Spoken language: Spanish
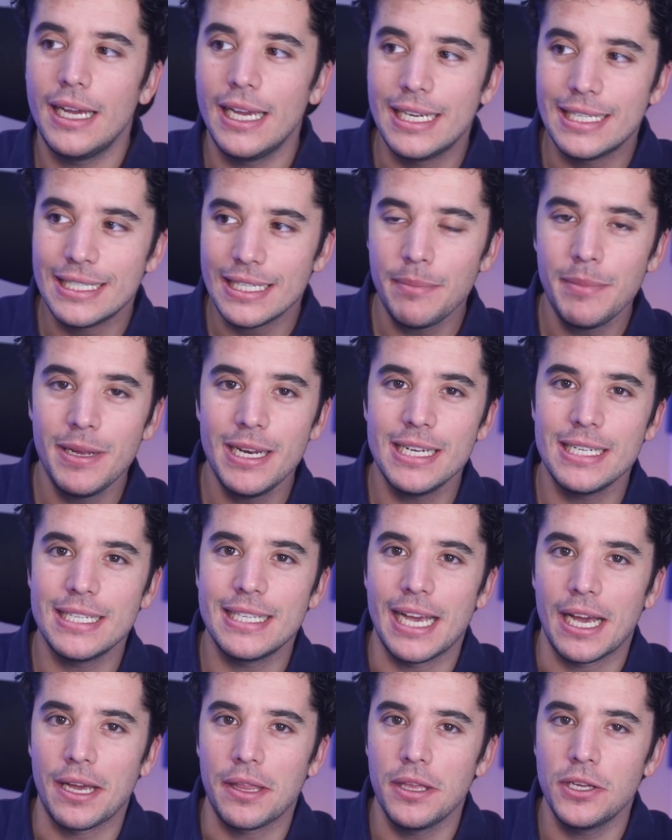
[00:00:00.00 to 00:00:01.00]
Exámenes
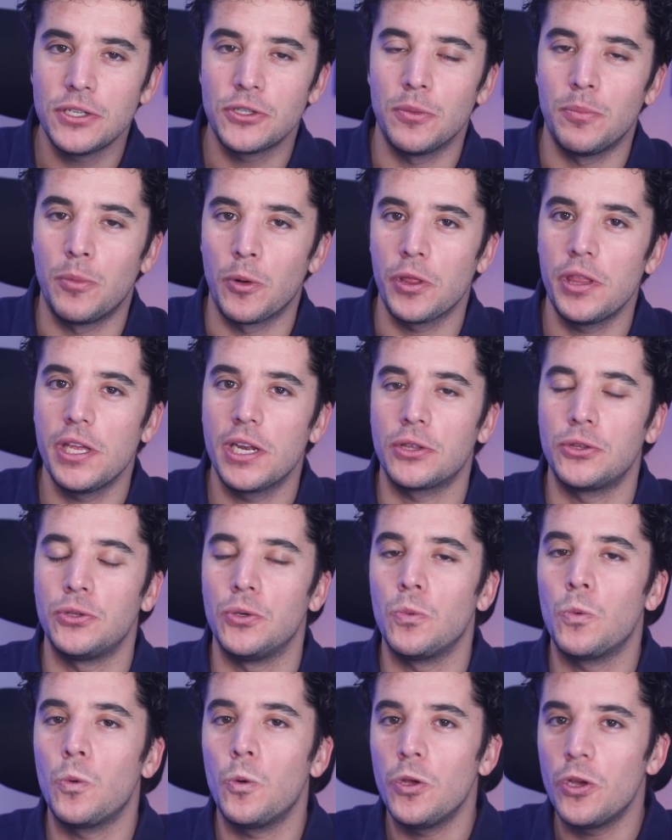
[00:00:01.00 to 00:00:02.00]
de acceso, por
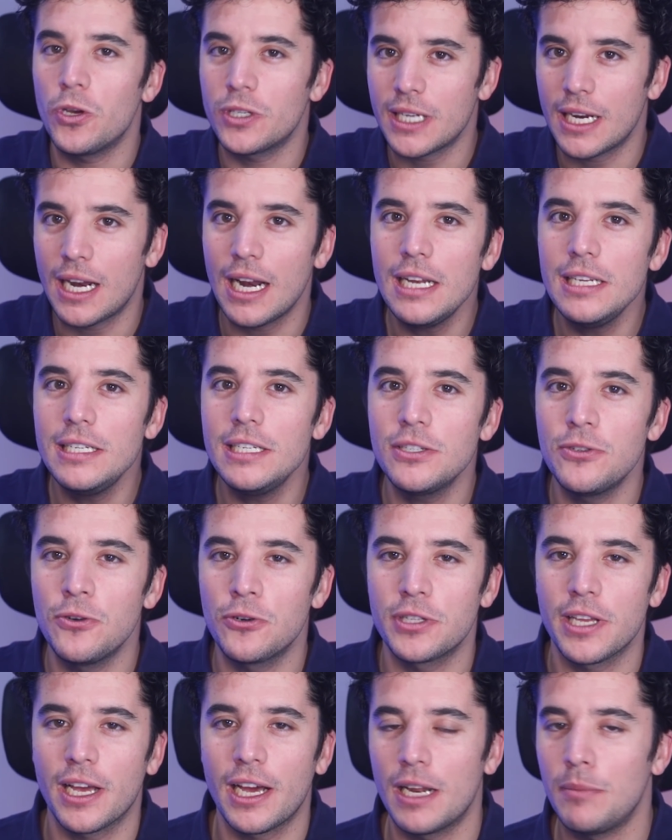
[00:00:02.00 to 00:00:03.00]
cierto, cuyos análisis
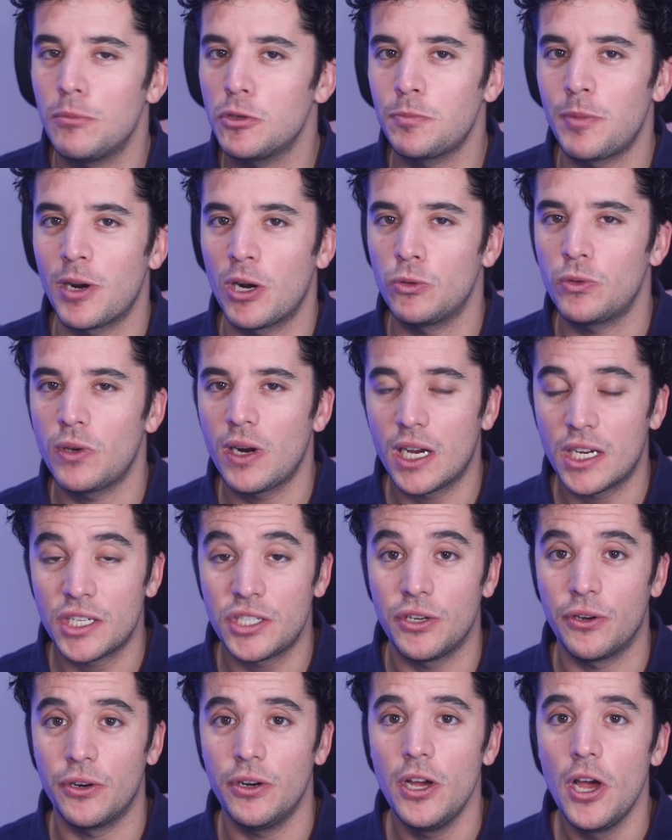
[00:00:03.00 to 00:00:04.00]
nos dejaremos para otra
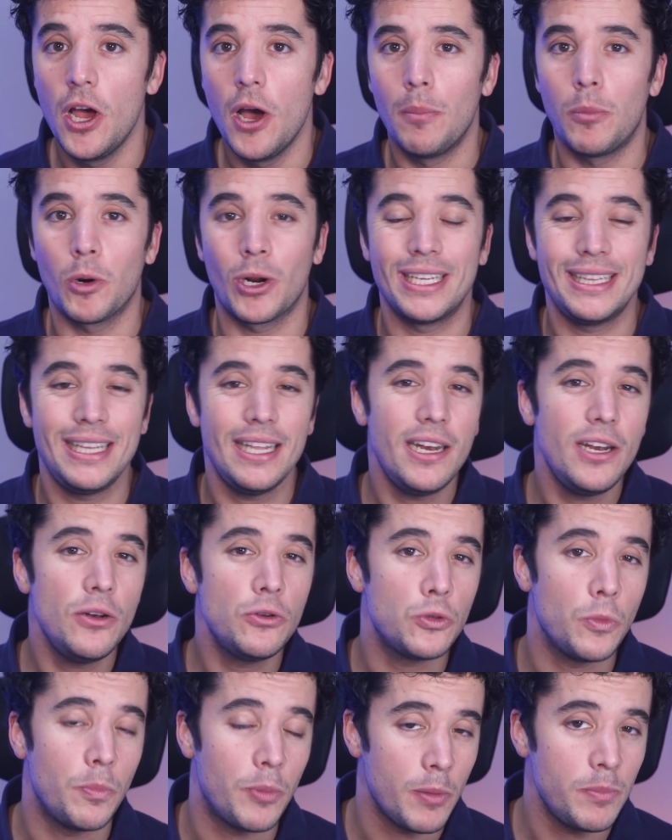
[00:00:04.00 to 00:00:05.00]
ocasión porque tienen
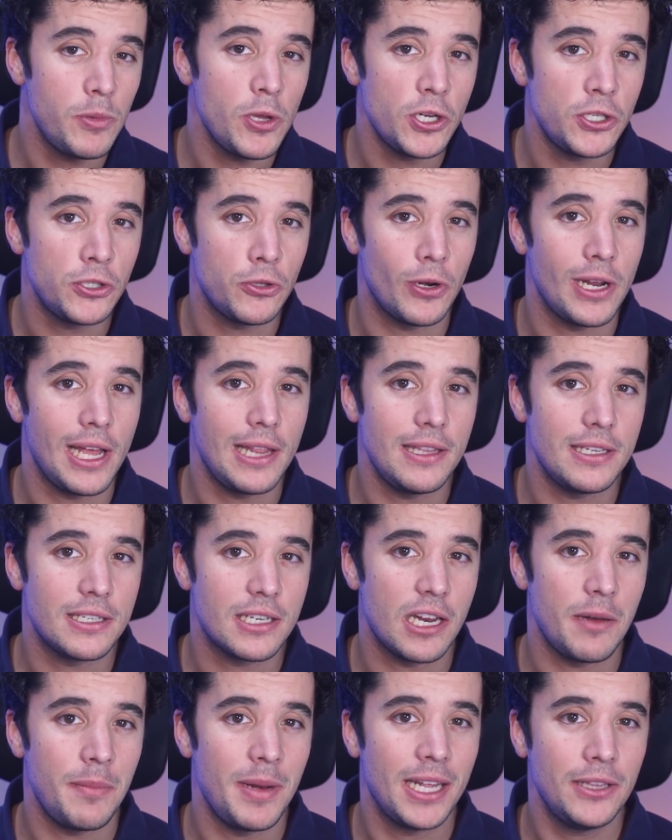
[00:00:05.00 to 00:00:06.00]
su propio historial
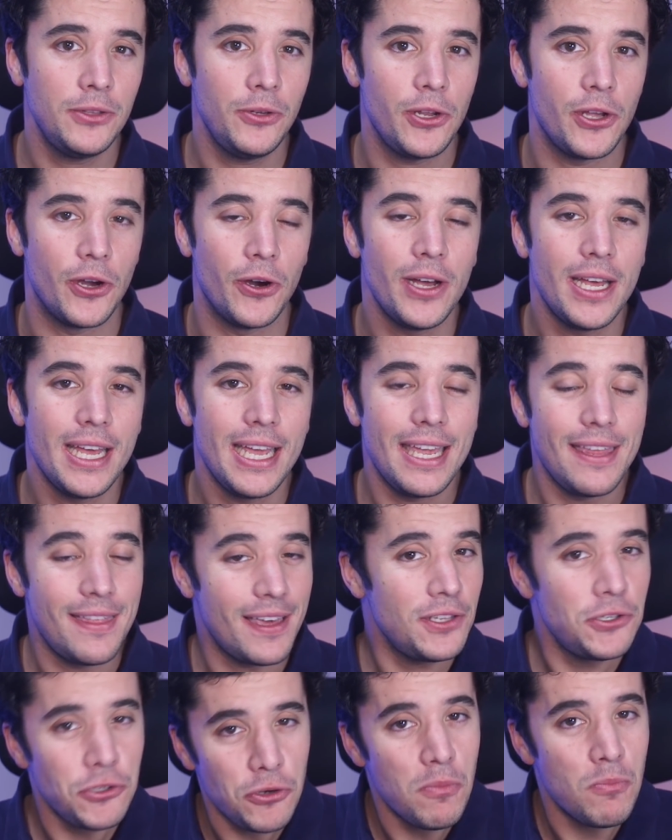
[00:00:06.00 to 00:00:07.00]
discriminatorio y de
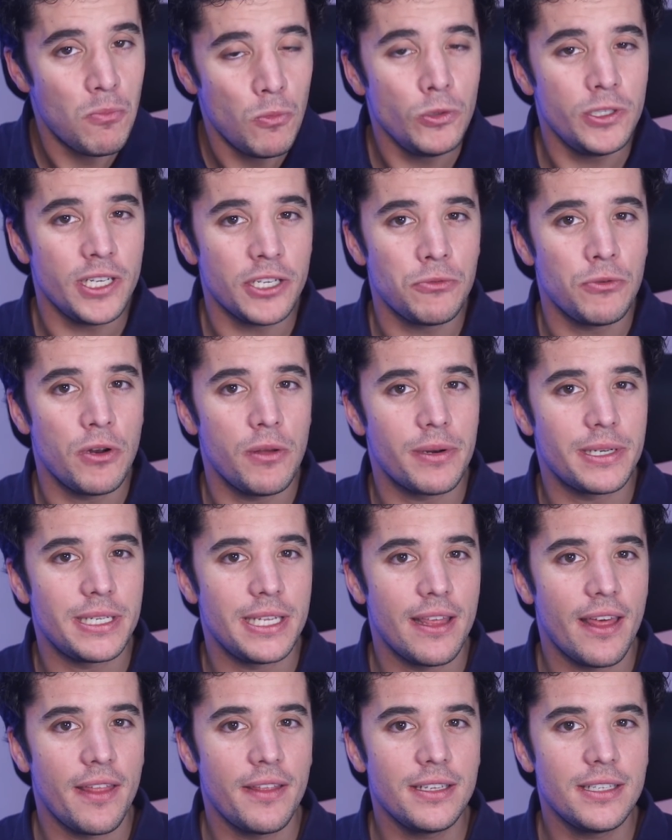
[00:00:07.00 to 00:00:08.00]
hecho muchas
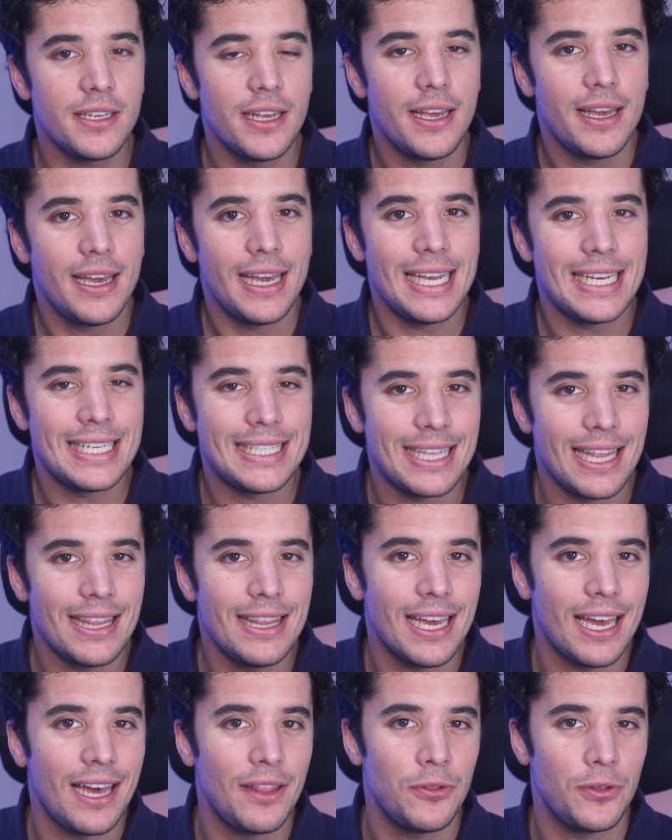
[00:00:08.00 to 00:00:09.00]
universidades están
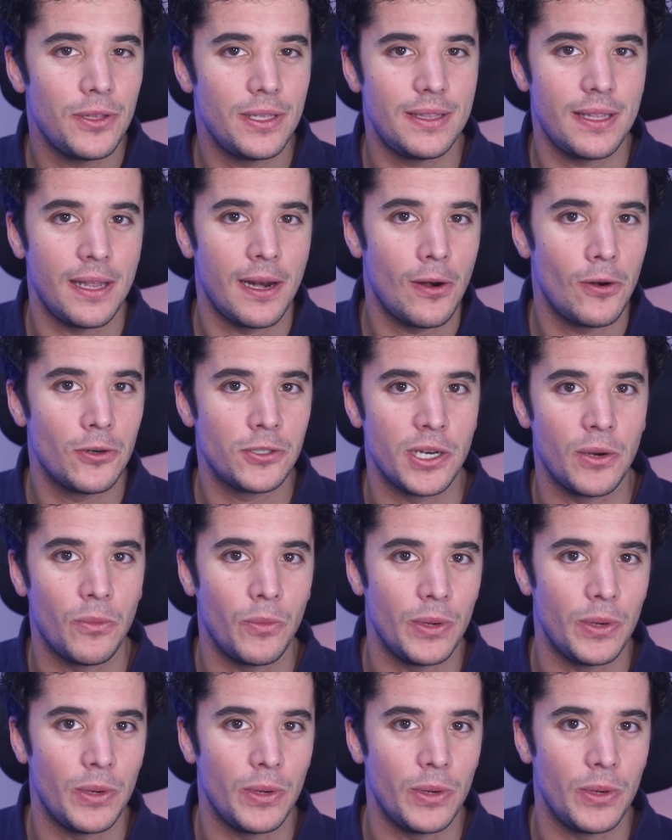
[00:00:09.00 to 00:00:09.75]
dejando de tenerlos en